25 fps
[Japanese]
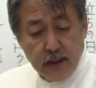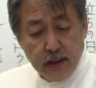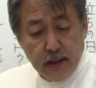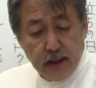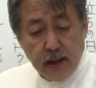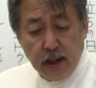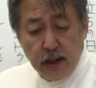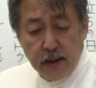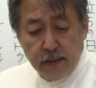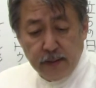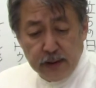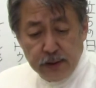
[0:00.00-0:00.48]

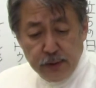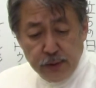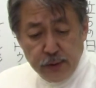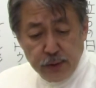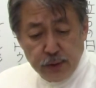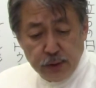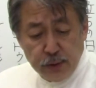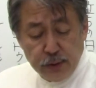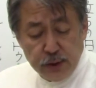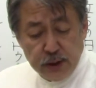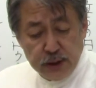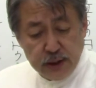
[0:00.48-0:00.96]
母は
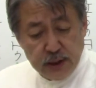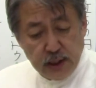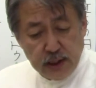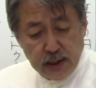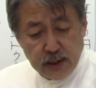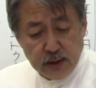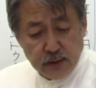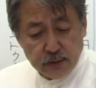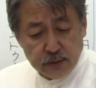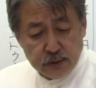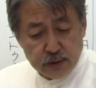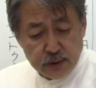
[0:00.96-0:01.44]
ルントゥに
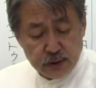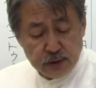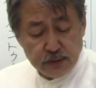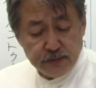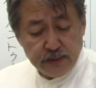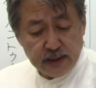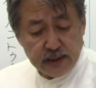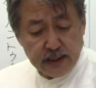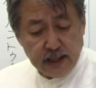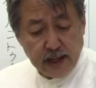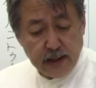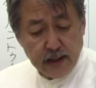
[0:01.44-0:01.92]
席を進
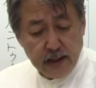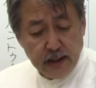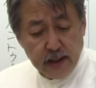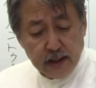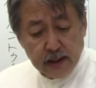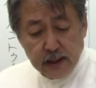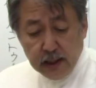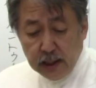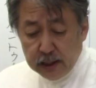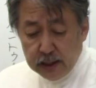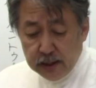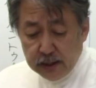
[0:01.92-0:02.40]
めた。
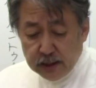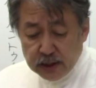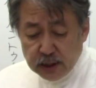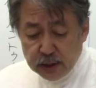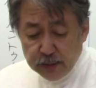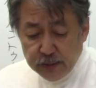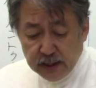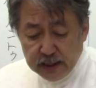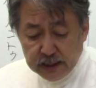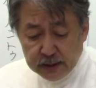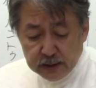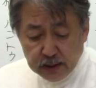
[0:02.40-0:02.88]
彼は
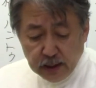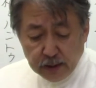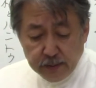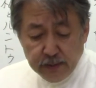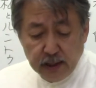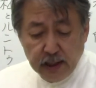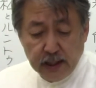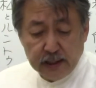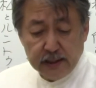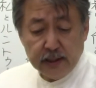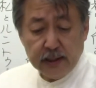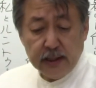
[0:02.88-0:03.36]
しばらくた
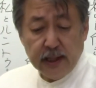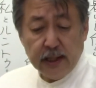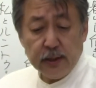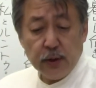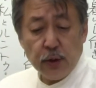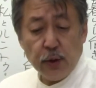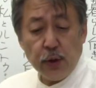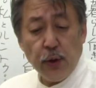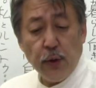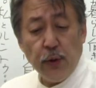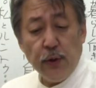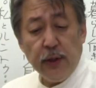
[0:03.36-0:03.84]
めらった
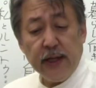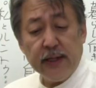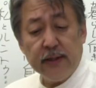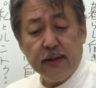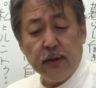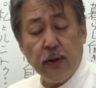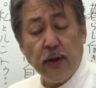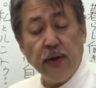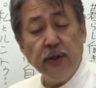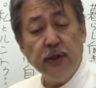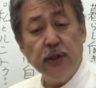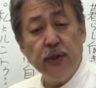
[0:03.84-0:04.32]
後、ようや
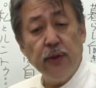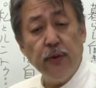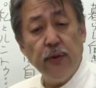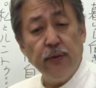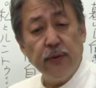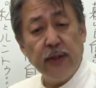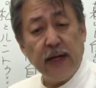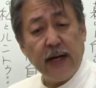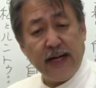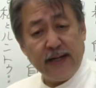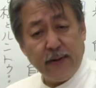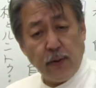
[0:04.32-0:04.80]
く腰
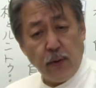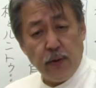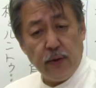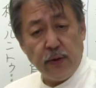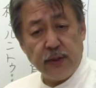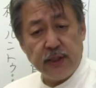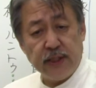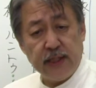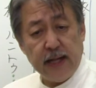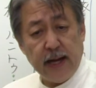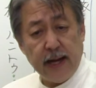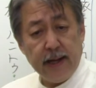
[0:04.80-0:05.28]
を下
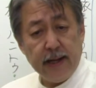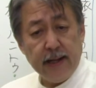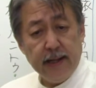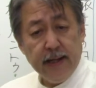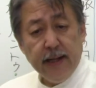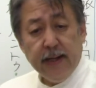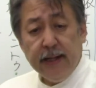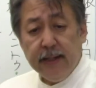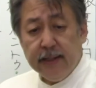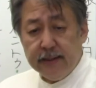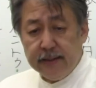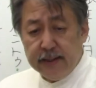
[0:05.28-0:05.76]
ろした。
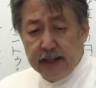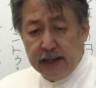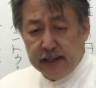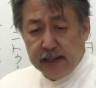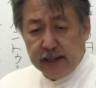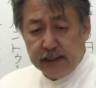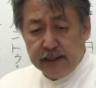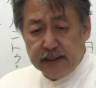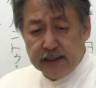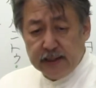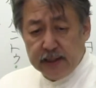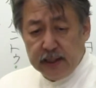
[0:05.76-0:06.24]

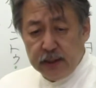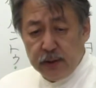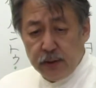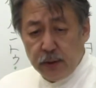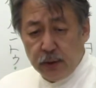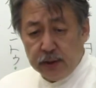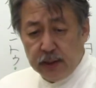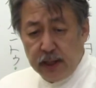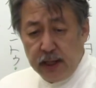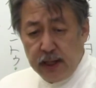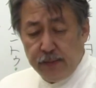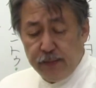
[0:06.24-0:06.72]
長着セル
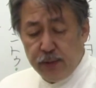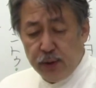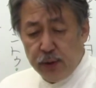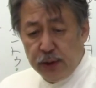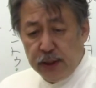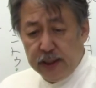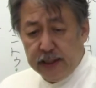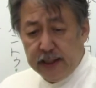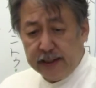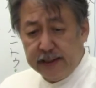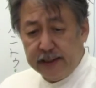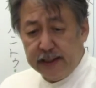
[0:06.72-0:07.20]
をテーブル
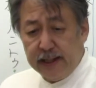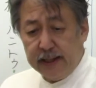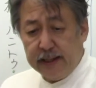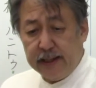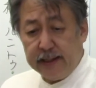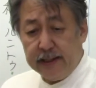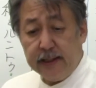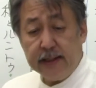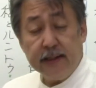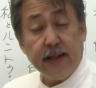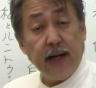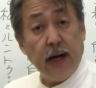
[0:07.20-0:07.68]
に立てか
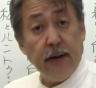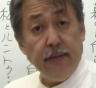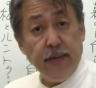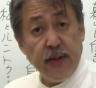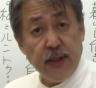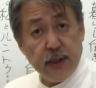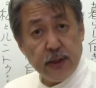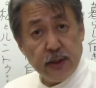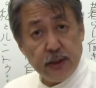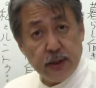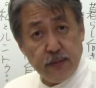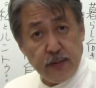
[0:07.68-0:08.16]
けて
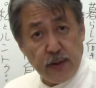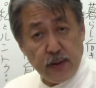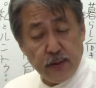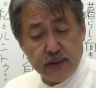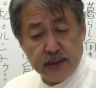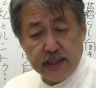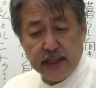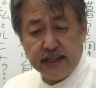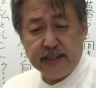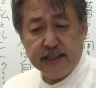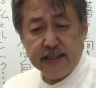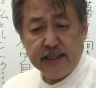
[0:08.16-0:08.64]
紙包みを
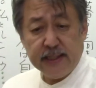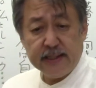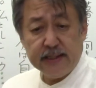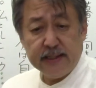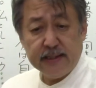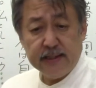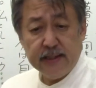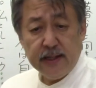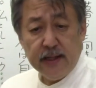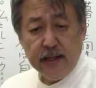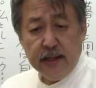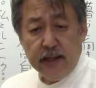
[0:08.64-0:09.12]
差し出
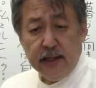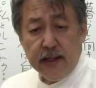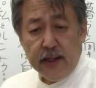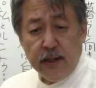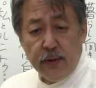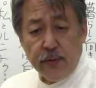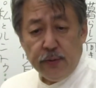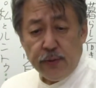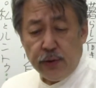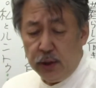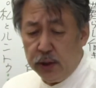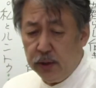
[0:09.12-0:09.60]
す。
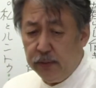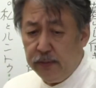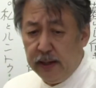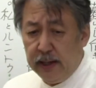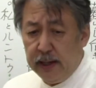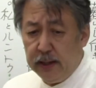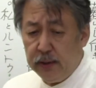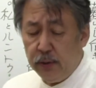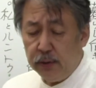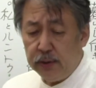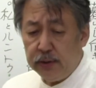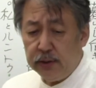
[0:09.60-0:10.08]
冬
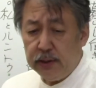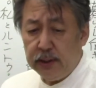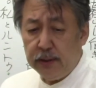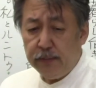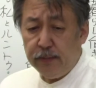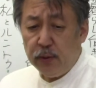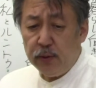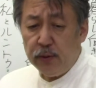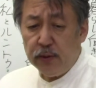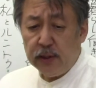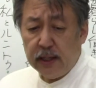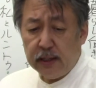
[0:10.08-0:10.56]
場はろくな
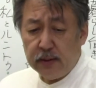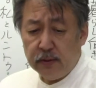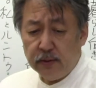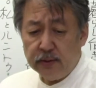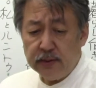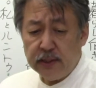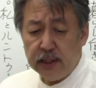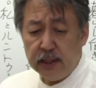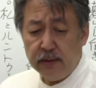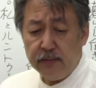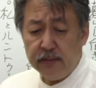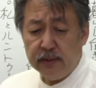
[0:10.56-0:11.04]
ものが
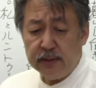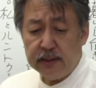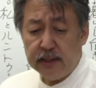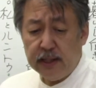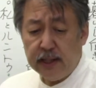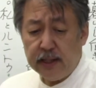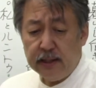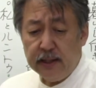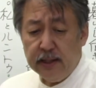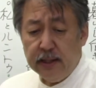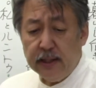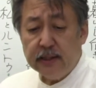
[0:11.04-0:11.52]
ございま
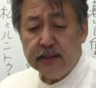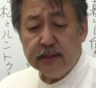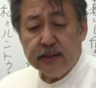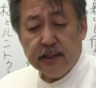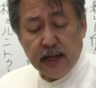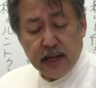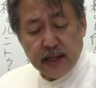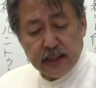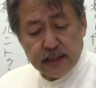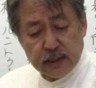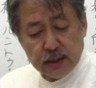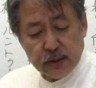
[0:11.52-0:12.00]
せん。
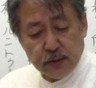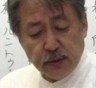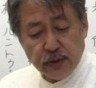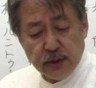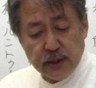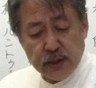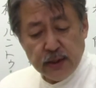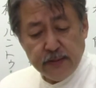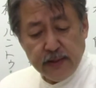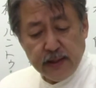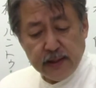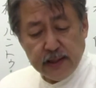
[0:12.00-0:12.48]
さあ少
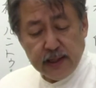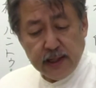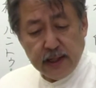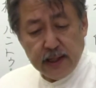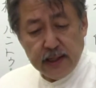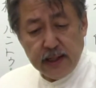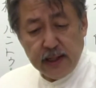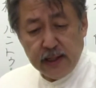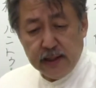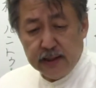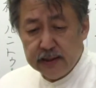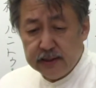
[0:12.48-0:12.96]
しば
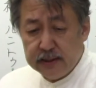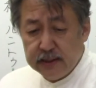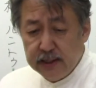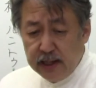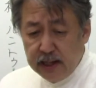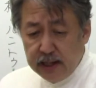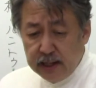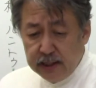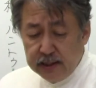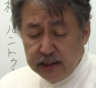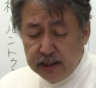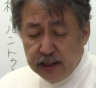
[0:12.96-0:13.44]
かり、
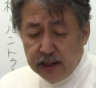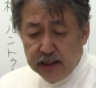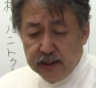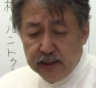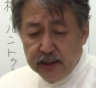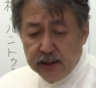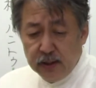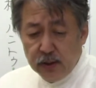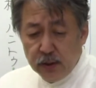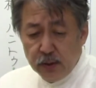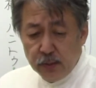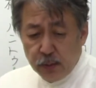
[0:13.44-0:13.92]
さあ
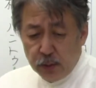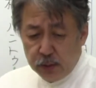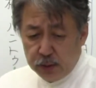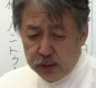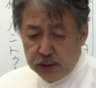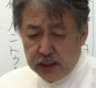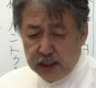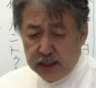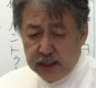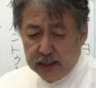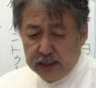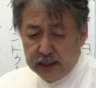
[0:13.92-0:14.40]
何を持っ
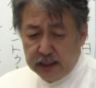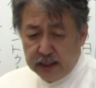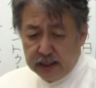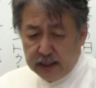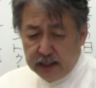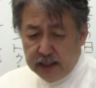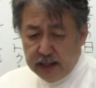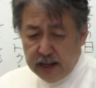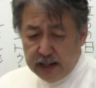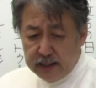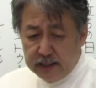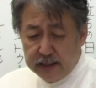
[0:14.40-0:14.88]
てきた
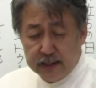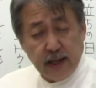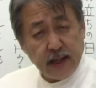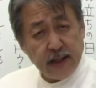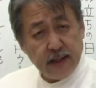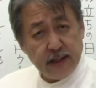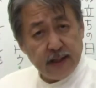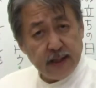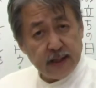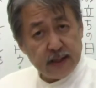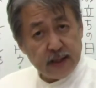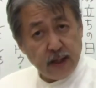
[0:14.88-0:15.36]
から
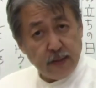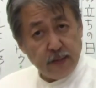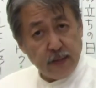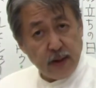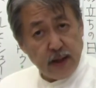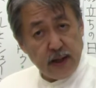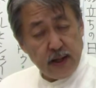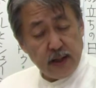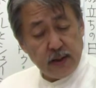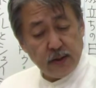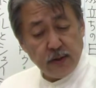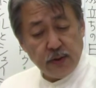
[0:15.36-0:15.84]
旦那
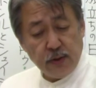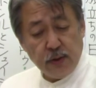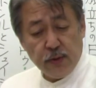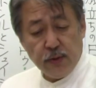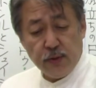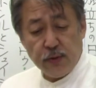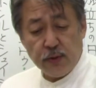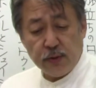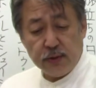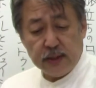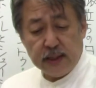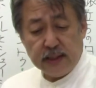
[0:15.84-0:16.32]
様へとい
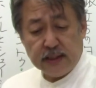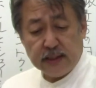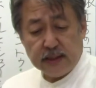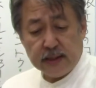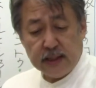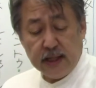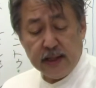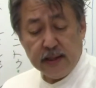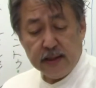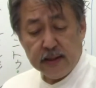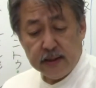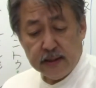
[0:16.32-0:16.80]
うのです
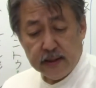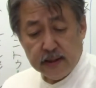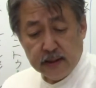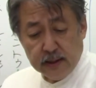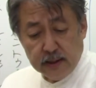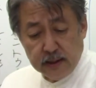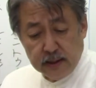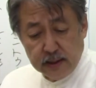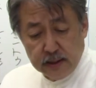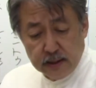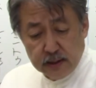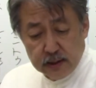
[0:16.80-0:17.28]
か。
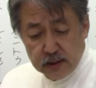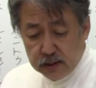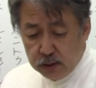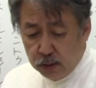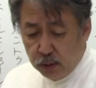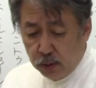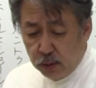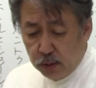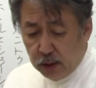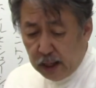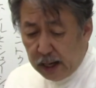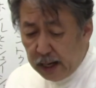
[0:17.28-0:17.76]

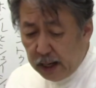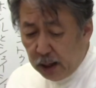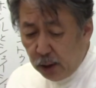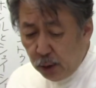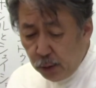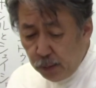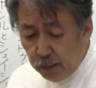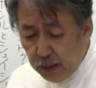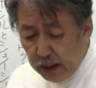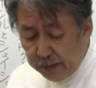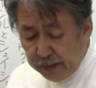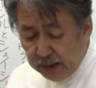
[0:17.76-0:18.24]
そう、
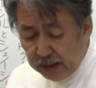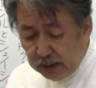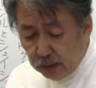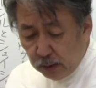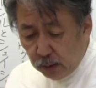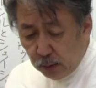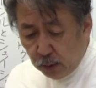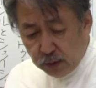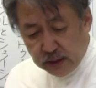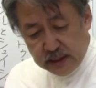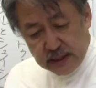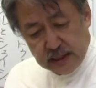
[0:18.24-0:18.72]
青豆
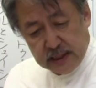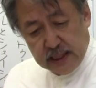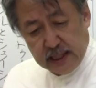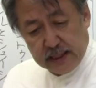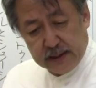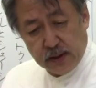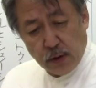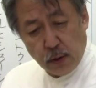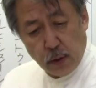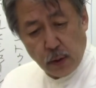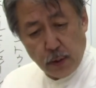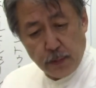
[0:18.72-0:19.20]
の干し
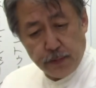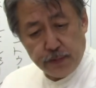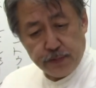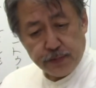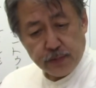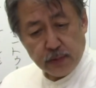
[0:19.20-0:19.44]
たの。